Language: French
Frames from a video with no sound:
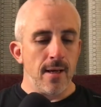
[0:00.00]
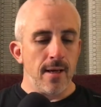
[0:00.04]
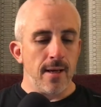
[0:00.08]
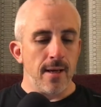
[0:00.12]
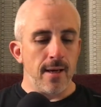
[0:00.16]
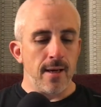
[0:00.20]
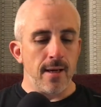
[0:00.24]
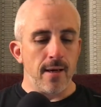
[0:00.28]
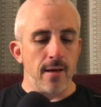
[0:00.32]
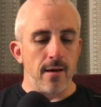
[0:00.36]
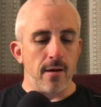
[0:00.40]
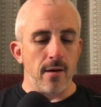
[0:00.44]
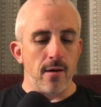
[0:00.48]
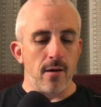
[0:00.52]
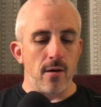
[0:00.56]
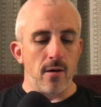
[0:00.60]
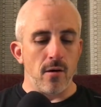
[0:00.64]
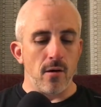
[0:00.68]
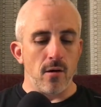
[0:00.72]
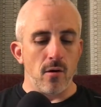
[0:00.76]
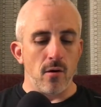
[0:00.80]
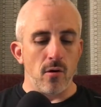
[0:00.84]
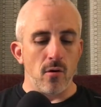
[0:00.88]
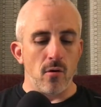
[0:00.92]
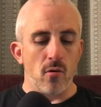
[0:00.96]
Et
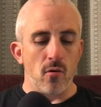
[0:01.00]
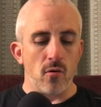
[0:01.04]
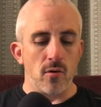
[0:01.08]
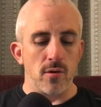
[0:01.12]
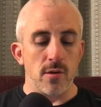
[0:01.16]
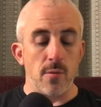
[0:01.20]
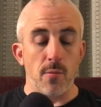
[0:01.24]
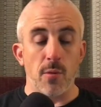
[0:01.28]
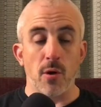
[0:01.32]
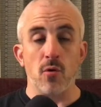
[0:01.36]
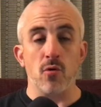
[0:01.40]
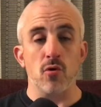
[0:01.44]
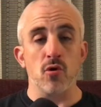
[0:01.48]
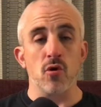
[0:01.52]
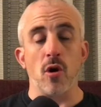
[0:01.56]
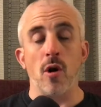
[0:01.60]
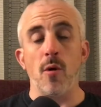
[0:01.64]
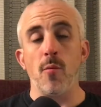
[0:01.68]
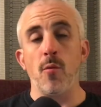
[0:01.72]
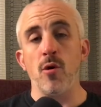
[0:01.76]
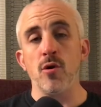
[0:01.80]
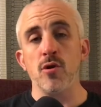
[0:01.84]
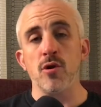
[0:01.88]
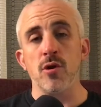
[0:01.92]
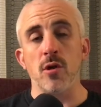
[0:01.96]
euh, c'est pas qu'on se
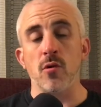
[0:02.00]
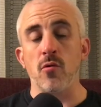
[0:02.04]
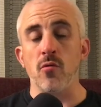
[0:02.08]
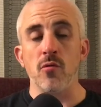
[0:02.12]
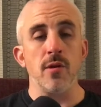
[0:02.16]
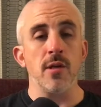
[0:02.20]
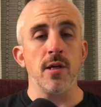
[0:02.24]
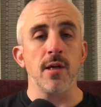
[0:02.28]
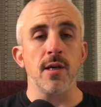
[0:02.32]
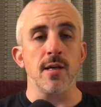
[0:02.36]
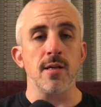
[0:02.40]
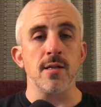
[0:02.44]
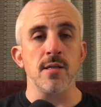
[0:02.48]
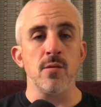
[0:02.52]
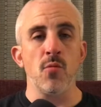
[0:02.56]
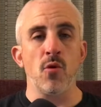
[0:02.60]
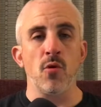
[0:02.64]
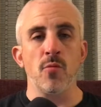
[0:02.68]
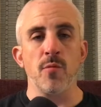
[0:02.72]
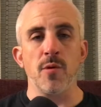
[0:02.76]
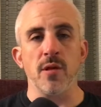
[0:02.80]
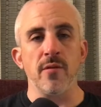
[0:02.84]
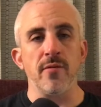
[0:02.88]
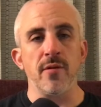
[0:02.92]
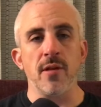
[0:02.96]
rapproche, c'est qu'on y est quasiment.
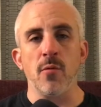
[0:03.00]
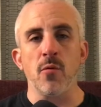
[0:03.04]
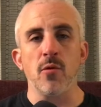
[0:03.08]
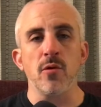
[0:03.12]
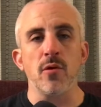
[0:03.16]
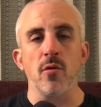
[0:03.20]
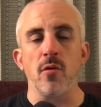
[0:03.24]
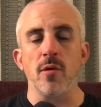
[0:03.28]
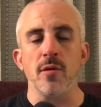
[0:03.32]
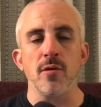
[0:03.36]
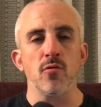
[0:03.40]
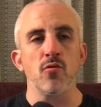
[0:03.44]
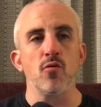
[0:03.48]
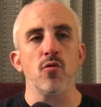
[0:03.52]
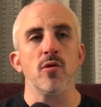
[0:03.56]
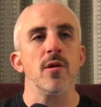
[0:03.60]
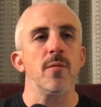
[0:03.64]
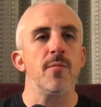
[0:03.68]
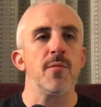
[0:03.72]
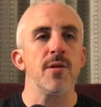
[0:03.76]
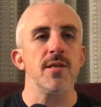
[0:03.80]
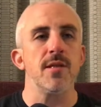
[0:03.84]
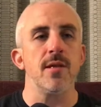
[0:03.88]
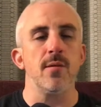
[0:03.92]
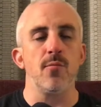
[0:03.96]
Bien évidemment qu'il y aura toujours des
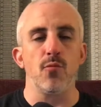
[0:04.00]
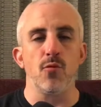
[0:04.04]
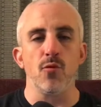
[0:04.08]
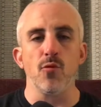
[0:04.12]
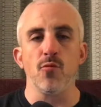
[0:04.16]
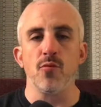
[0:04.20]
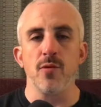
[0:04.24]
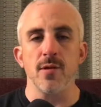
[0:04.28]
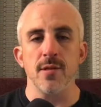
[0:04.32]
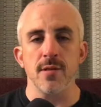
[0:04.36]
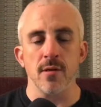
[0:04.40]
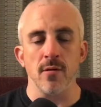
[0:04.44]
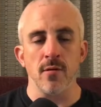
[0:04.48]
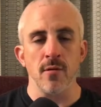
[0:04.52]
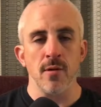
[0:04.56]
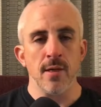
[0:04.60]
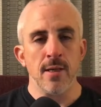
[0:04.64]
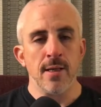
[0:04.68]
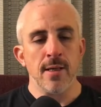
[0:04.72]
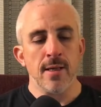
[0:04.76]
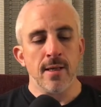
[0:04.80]
PC plus puissants.